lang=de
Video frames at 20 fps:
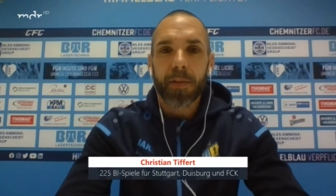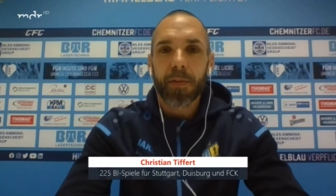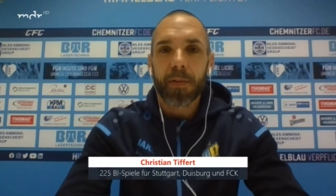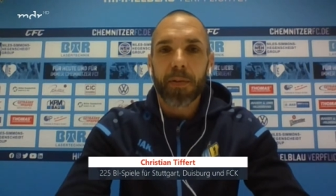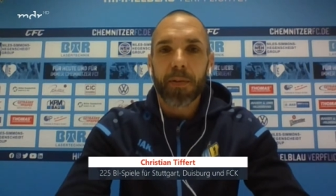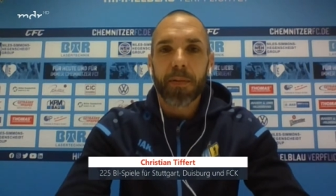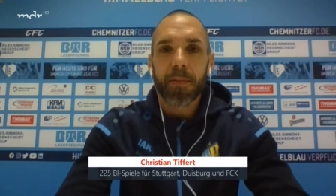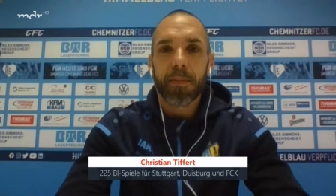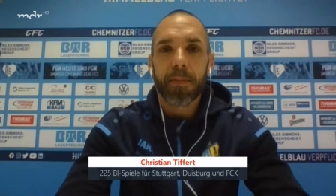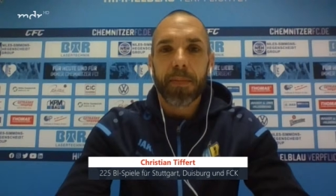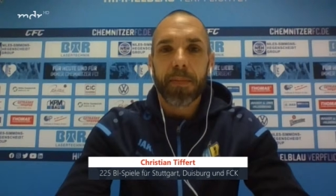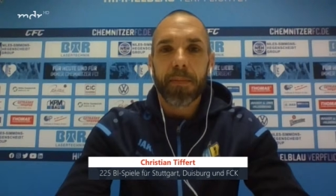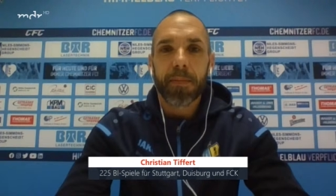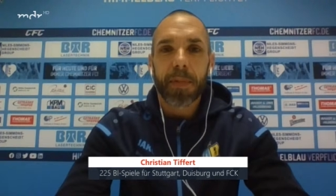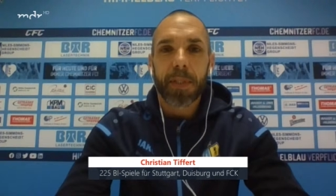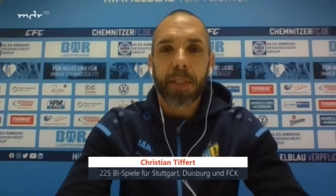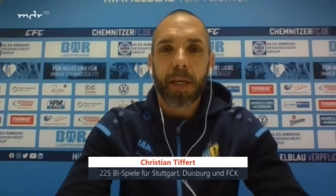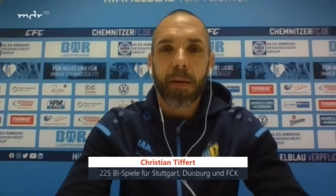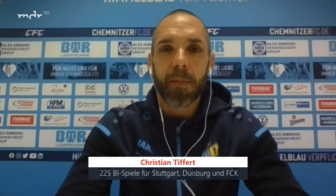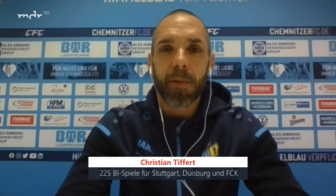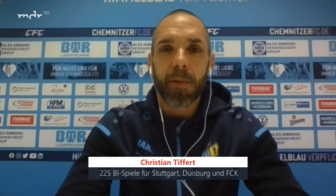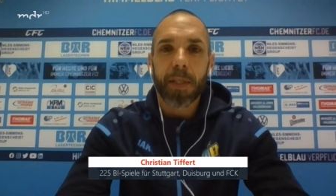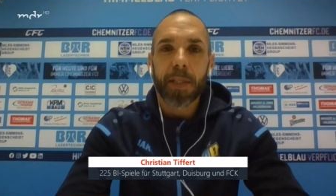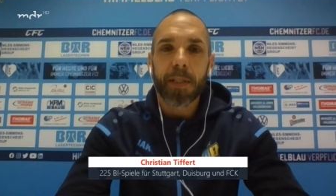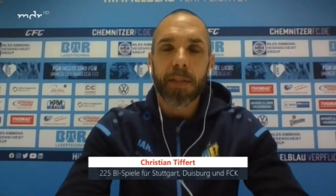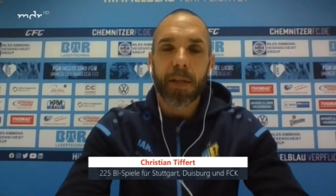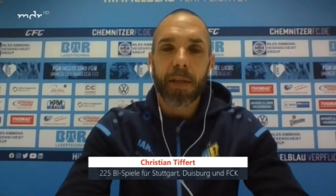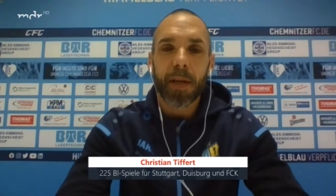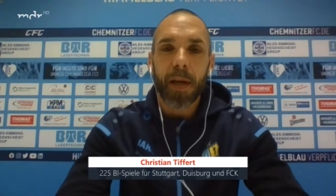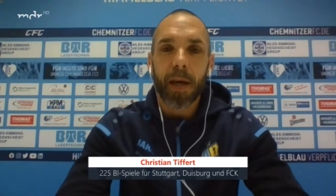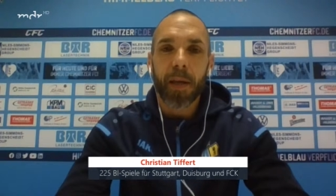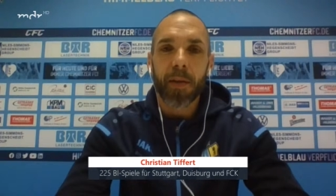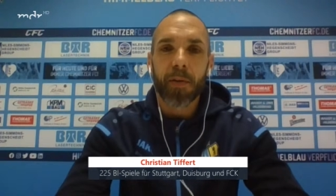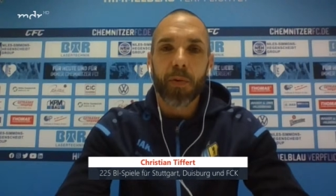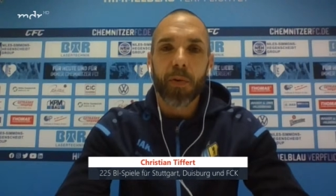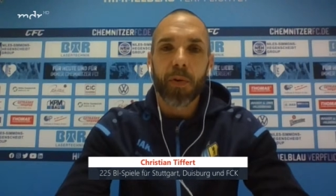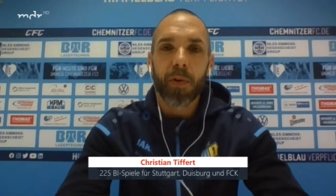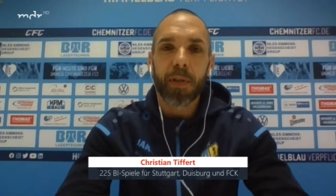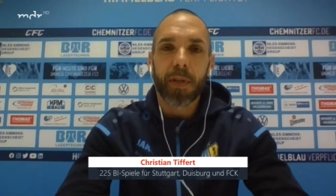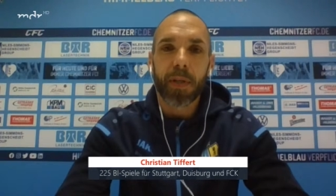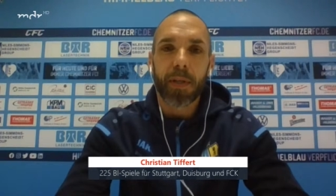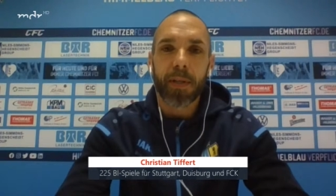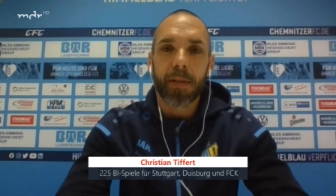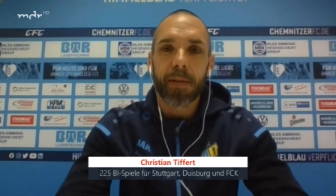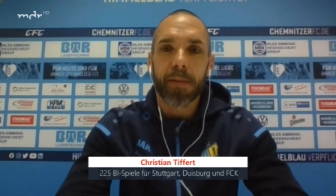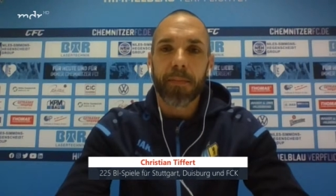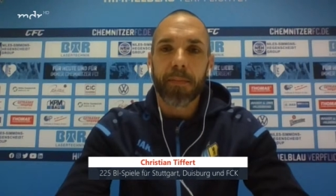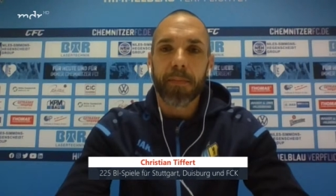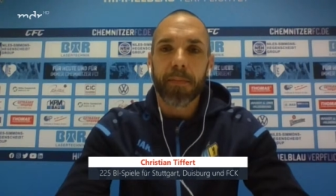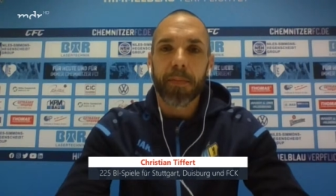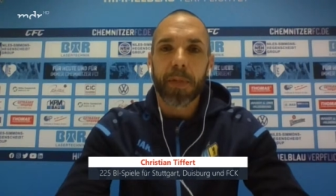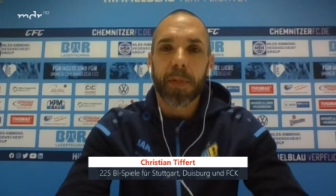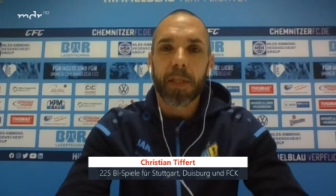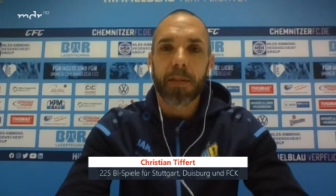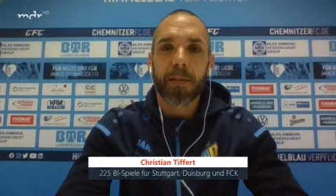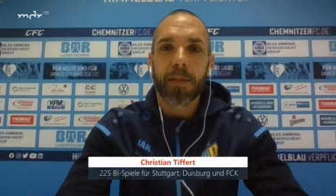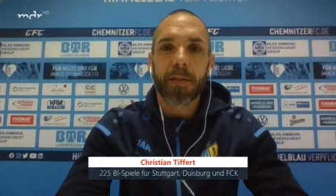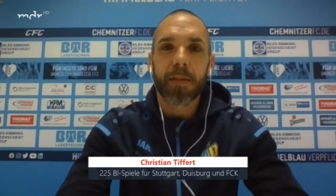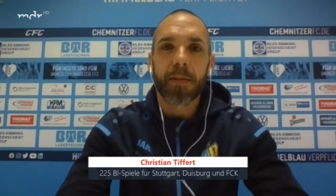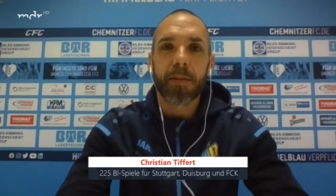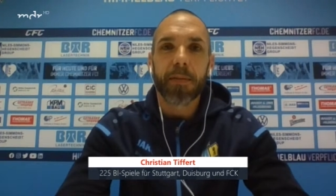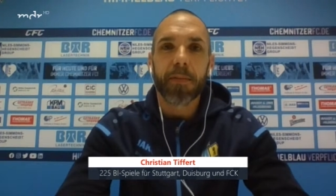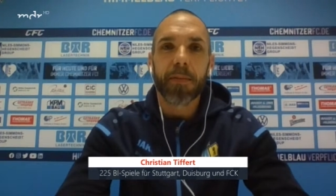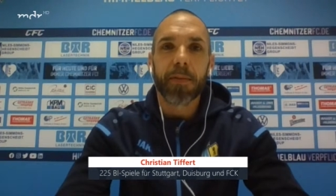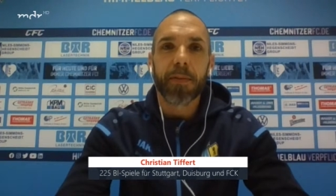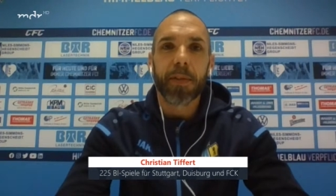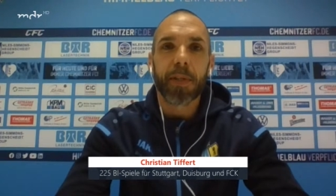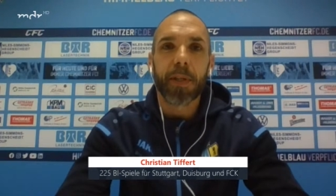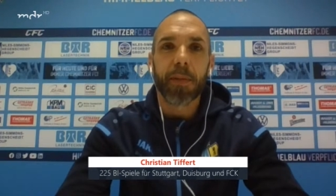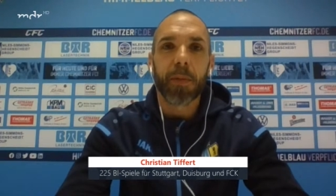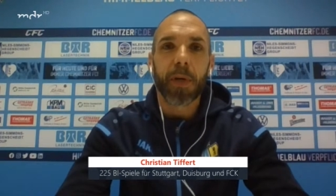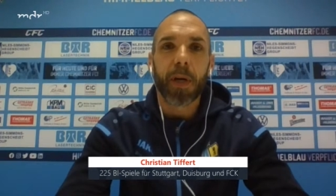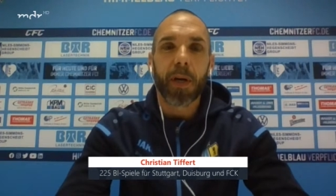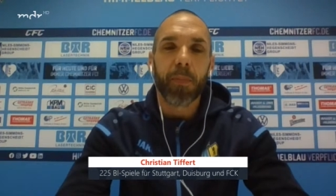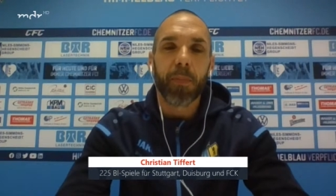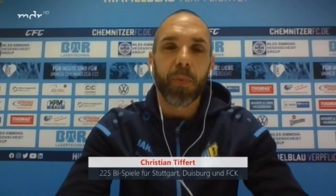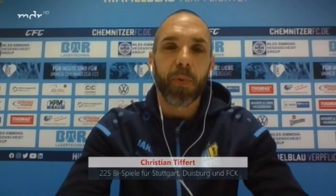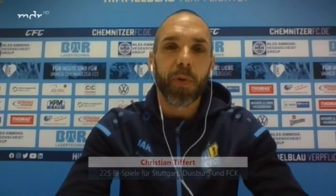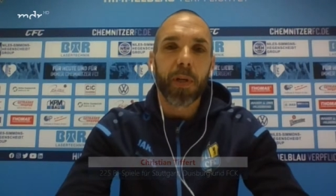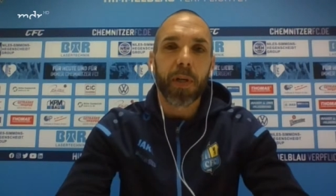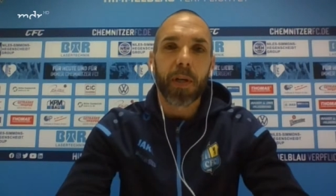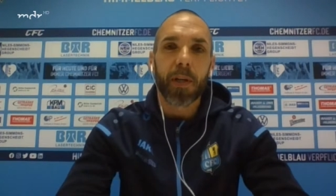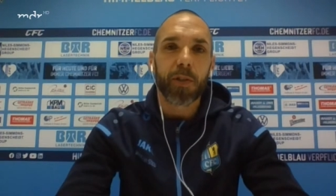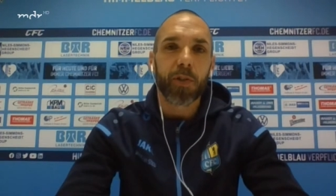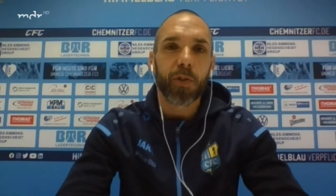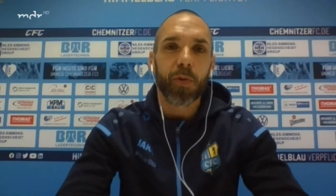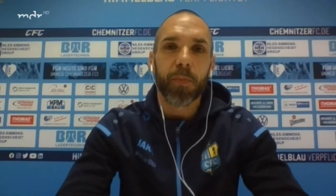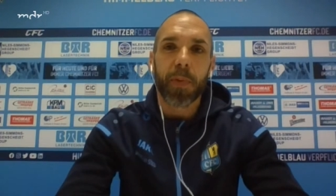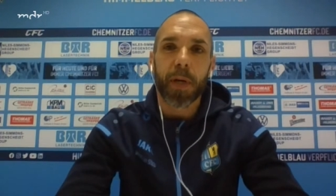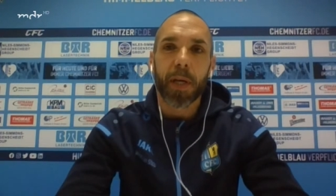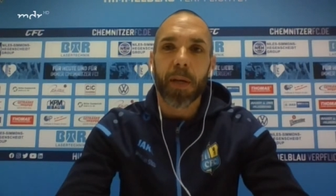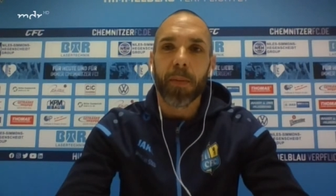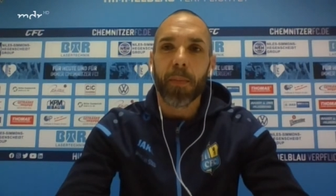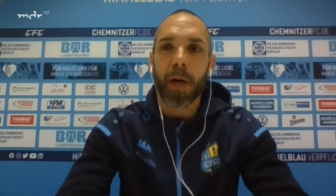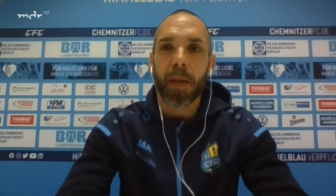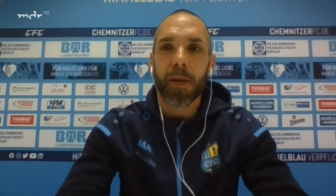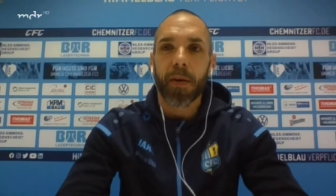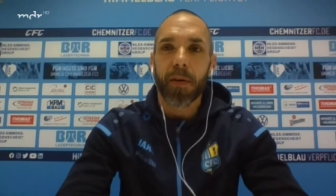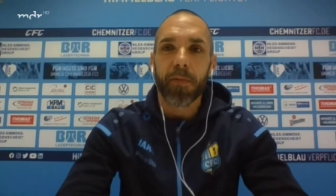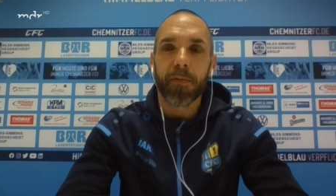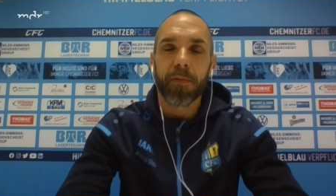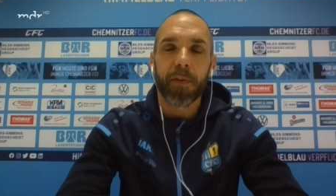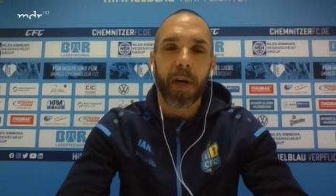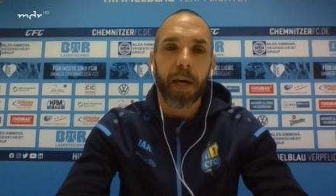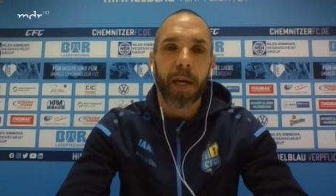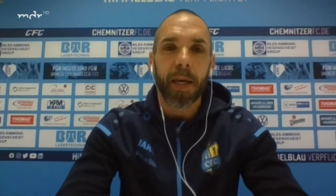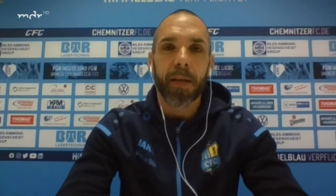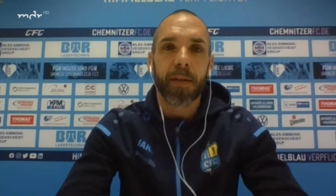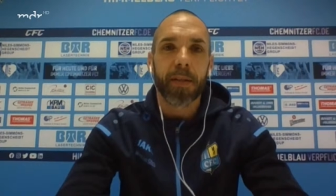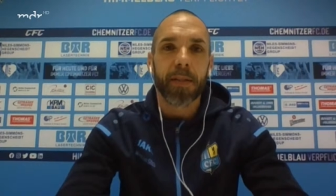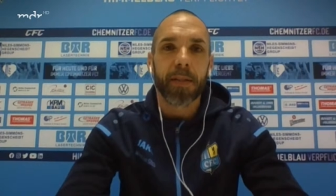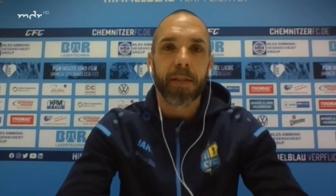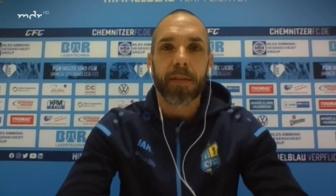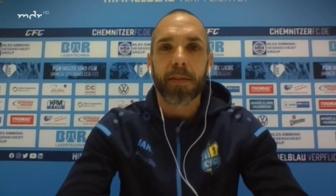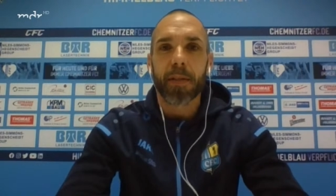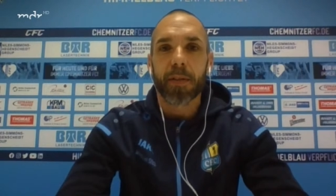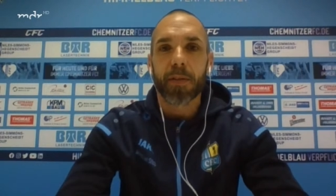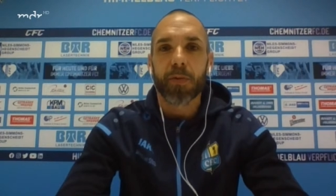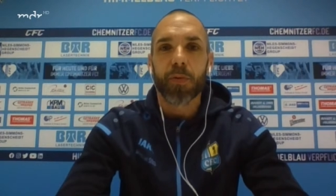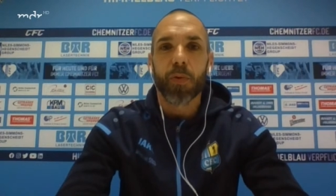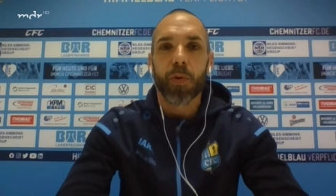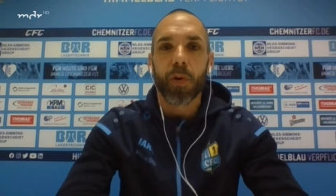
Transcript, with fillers: Also ich habe nicht den Eindruck, äh, dass Tim Kampulka schon bei einem anderen Verein ist, dazukommt.